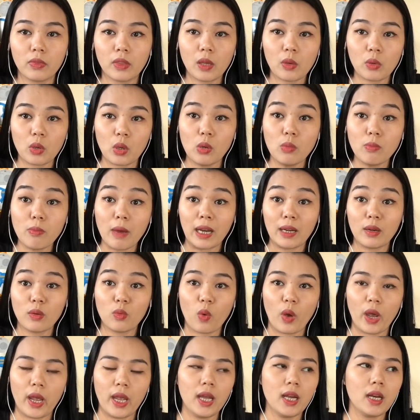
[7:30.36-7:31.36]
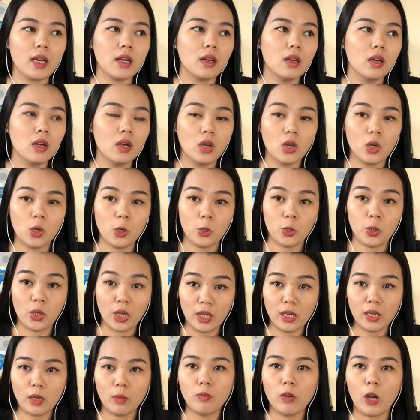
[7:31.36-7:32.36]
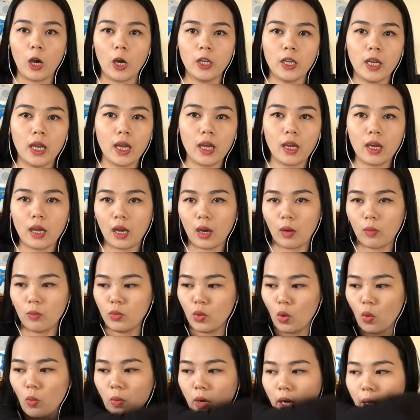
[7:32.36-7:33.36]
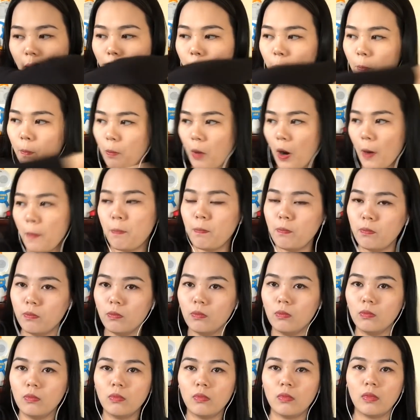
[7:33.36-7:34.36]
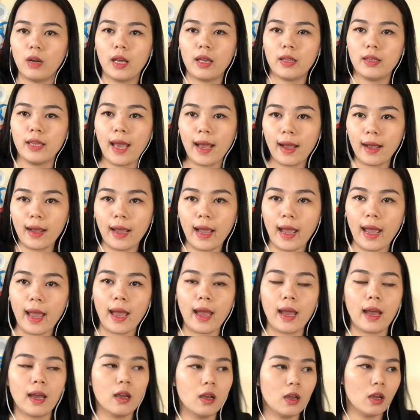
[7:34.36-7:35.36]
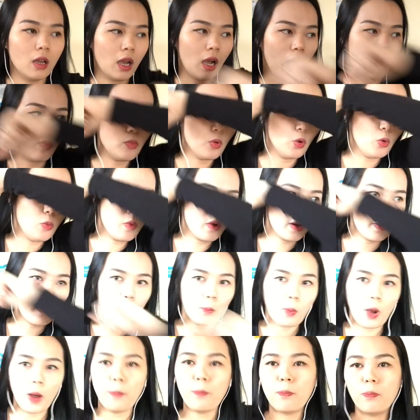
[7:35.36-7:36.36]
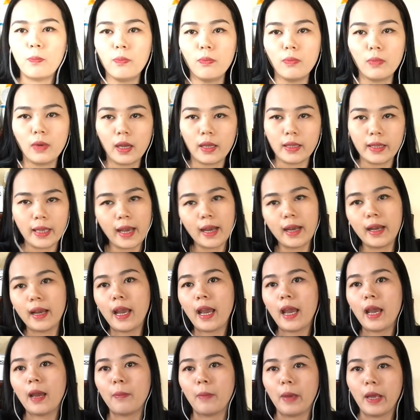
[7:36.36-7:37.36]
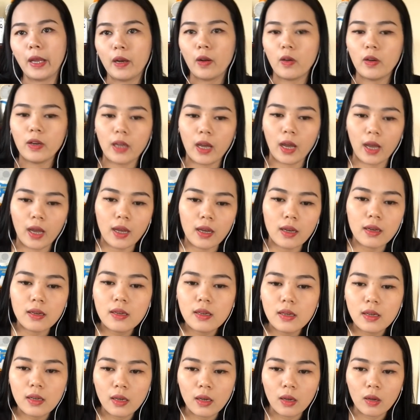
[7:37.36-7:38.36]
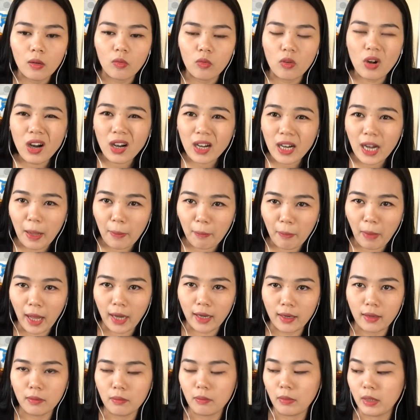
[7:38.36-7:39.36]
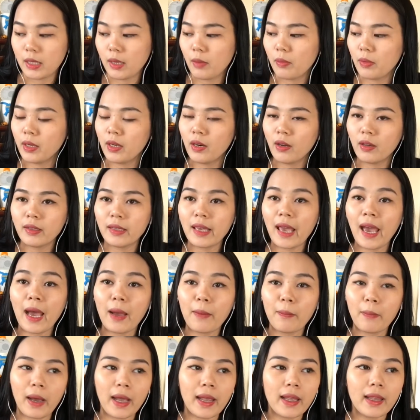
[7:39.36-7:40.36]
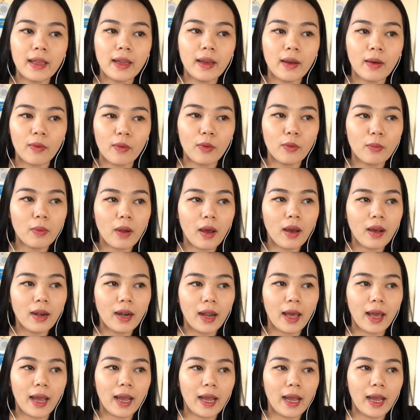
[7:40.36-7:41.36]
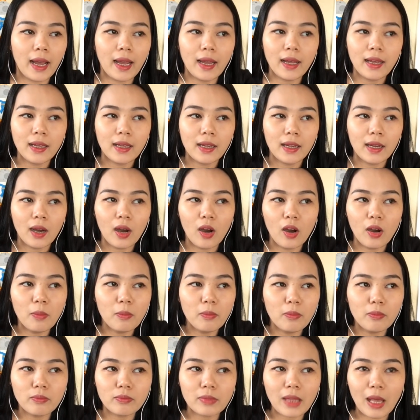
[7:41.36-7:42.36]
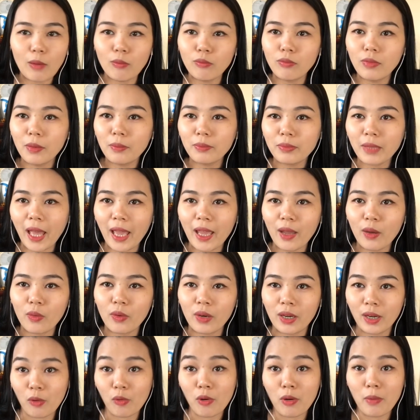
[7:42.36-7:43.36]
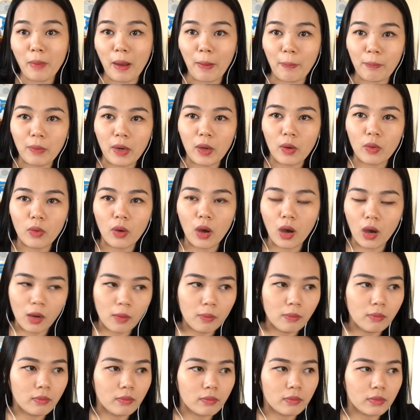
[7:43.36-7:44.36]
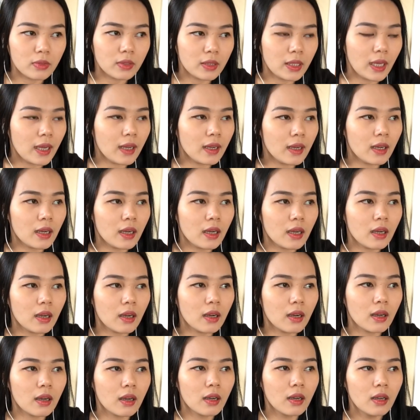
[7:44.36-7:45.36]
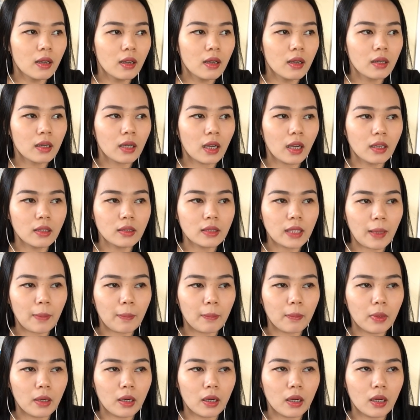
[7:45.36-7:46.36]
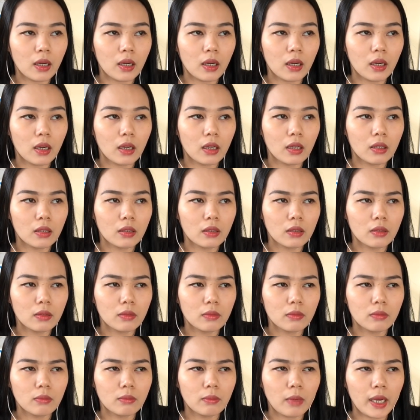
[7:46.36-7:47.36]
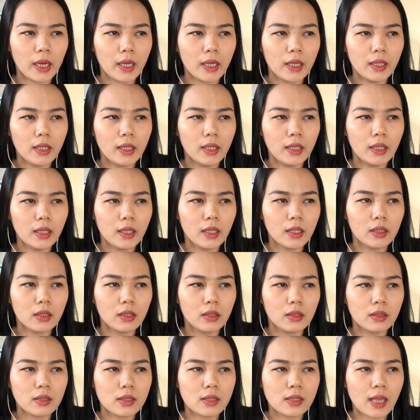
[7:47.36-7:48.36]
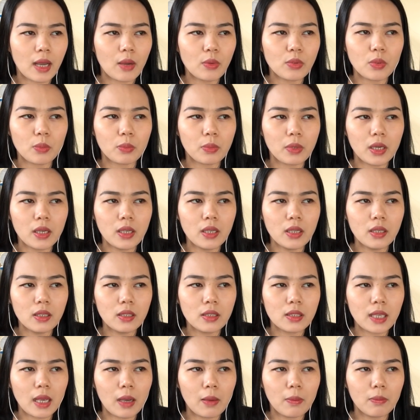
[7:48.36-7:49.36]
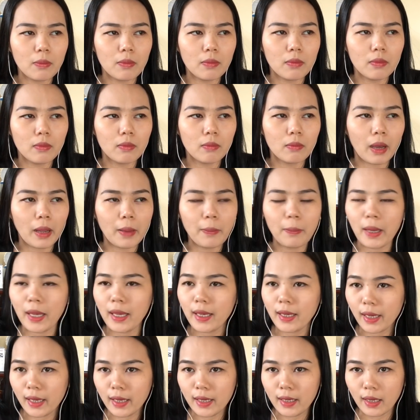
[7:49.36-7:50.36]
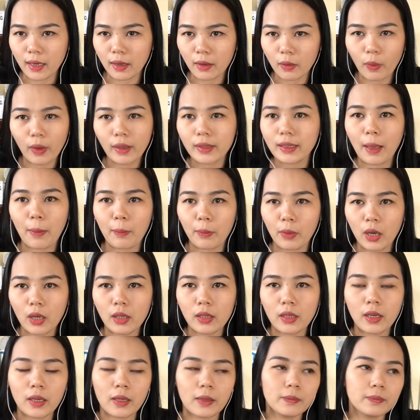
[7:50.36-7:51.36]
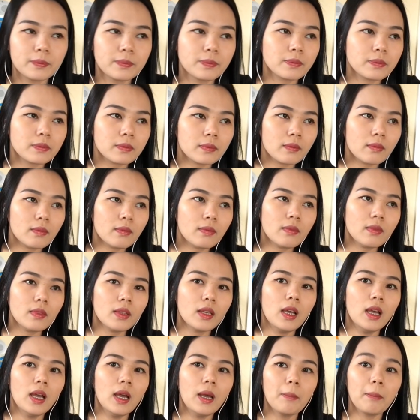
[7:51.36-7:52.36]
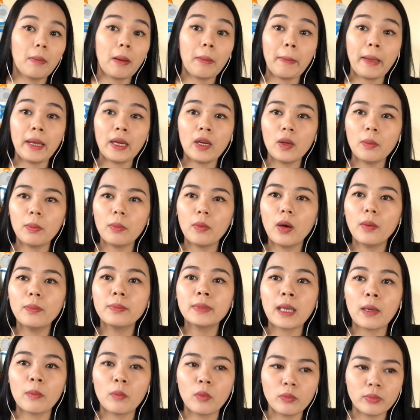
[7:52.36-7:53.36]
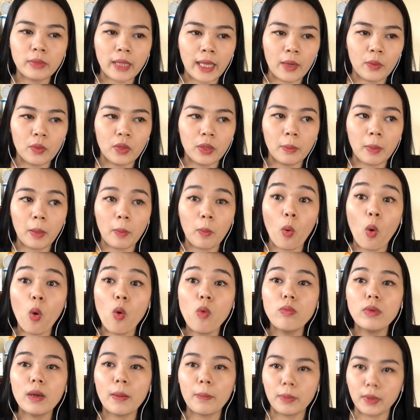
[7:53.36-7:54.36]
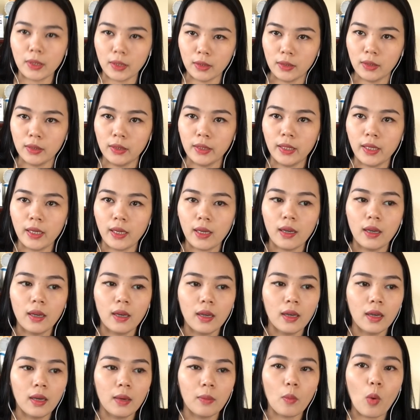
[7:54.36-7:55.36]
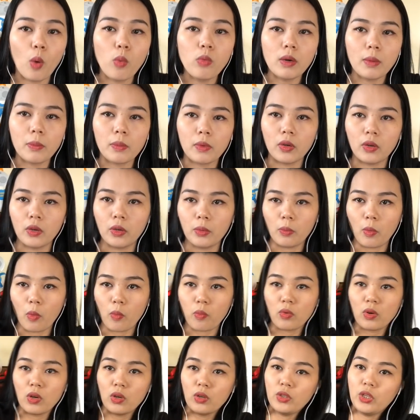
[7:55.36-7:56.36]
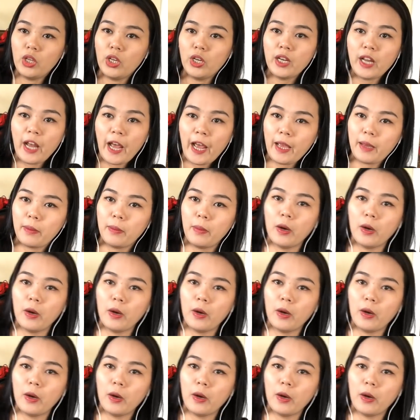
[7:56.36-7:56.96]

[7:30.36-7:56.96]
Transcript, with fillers: theo kiểu mạnh khỏe đó, dịnh ổng lại ha, ổng vũ một cái bóp là văng ra, ổng vũ một cái bóp là văng ra. Mẹ nói hả rất là mạnh, mà trong khi đó cha mày hồi lúc đó là hả ốm tông ốm teo rồi, đâu có mập đâu, ốm chắc uh, cỡ tầm bảy sáu chục ký, sáu bảy mấy ký à, khoảng tầm đó thôi. Mà mẹ nói ốm tông ốm teo vậy mà bốn năm người vậy đó, bốn năm người, một người dịnh hai